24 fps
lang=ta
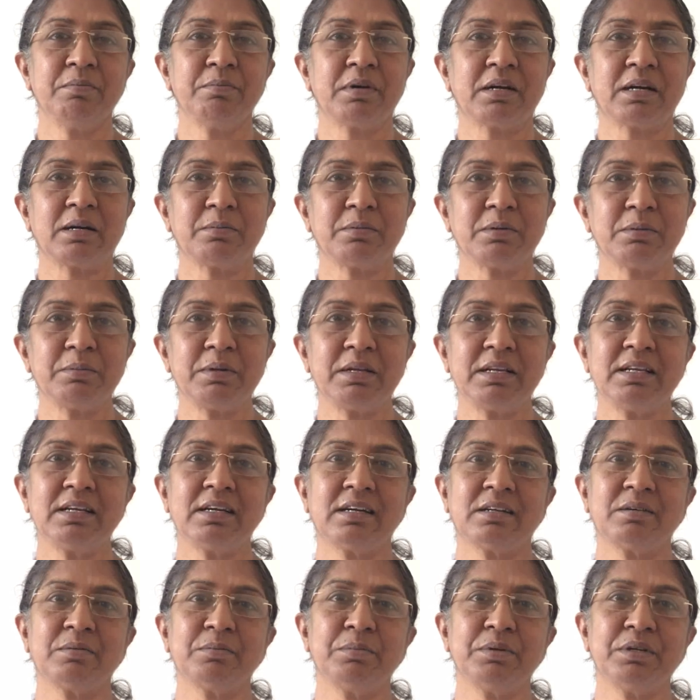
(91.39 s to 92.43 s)
பாபா மேலே
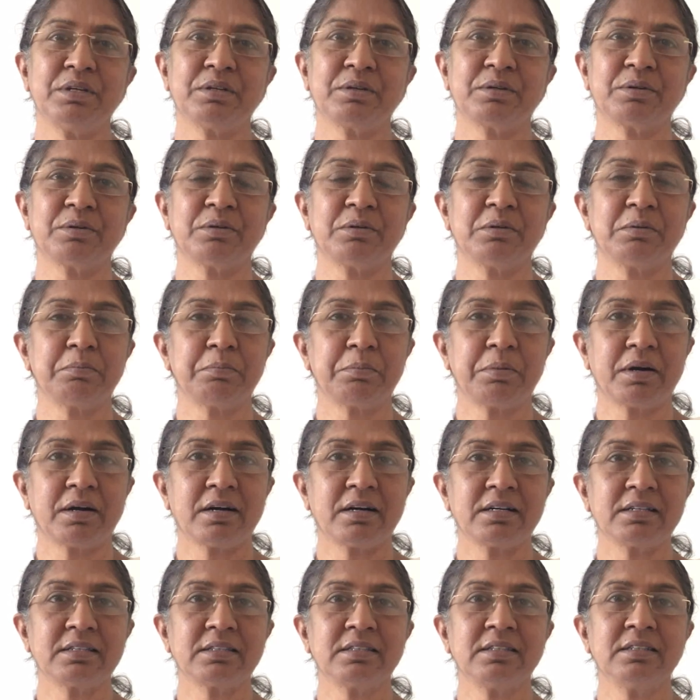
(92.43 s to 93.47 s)
அன்பு இருக்கும்
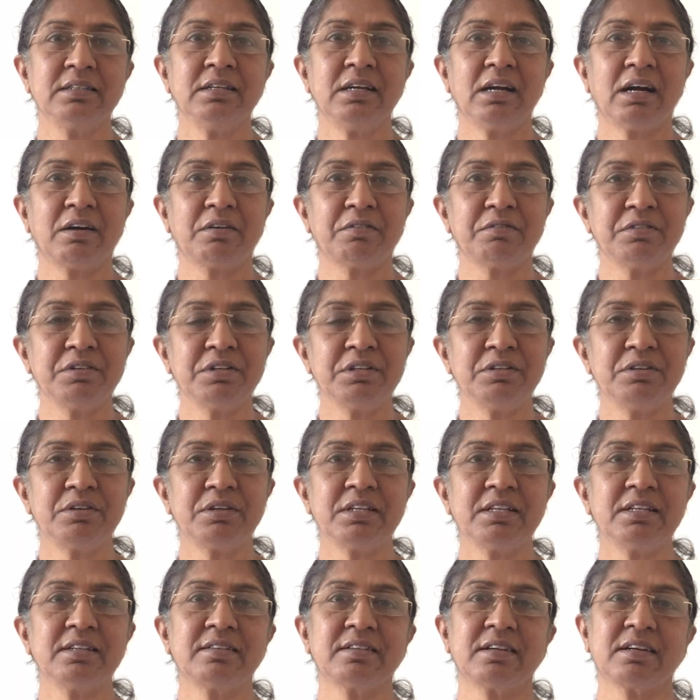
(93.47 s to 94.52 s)
பார்த்து
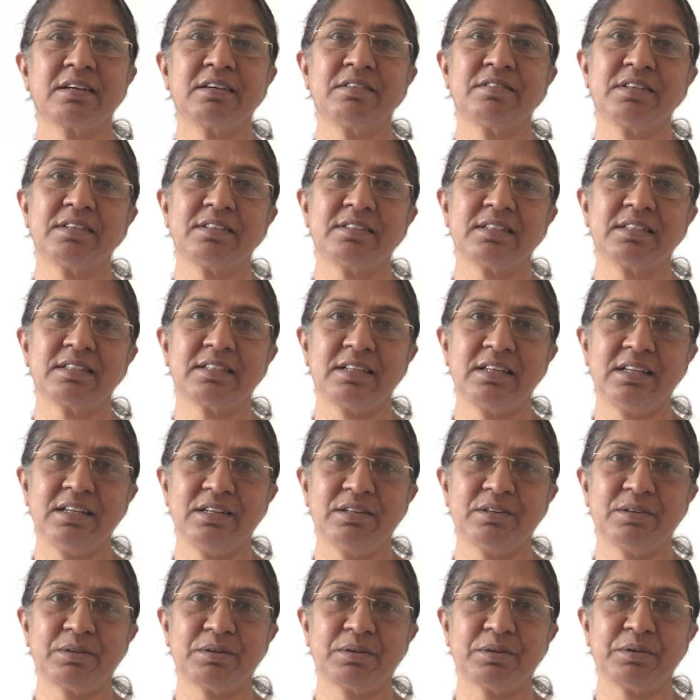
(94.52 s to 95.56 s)
அவங்களுடைய
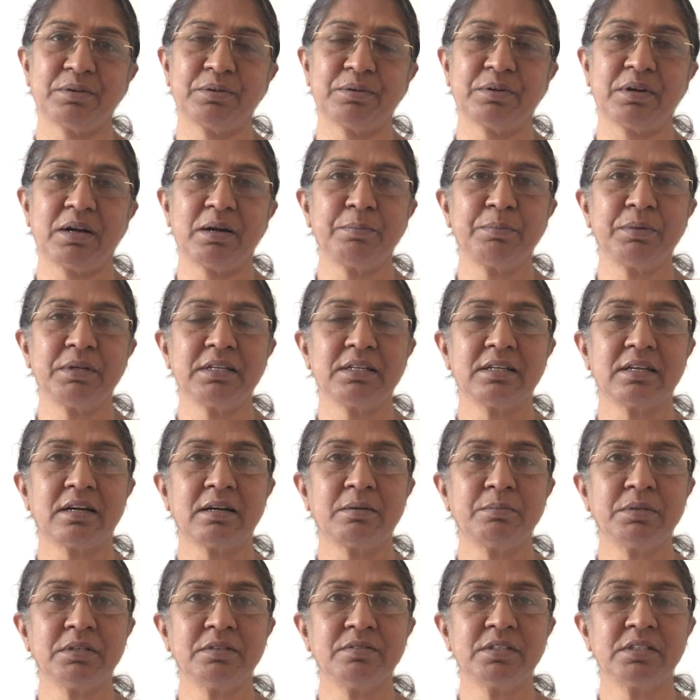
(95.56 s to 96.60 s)
சகவாசத்தில் இருக்கணும் அப்போ
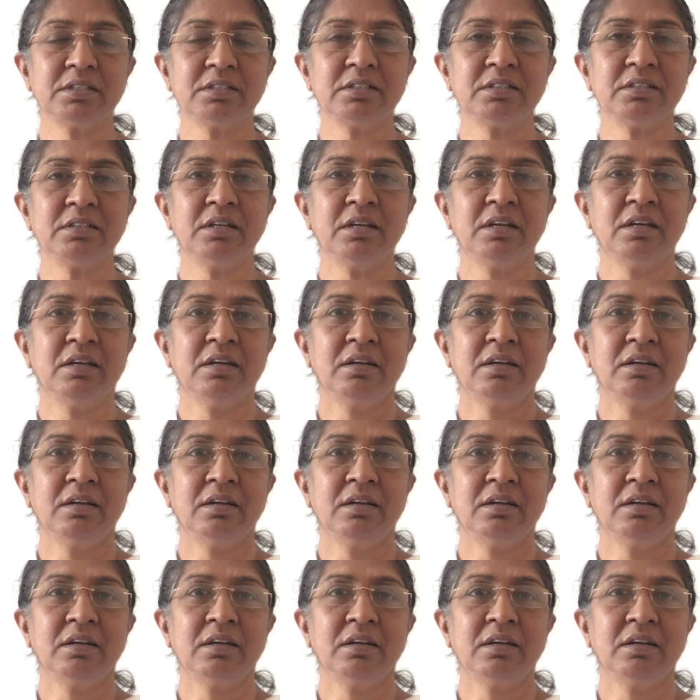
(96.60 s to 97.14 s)
நாம் வந்து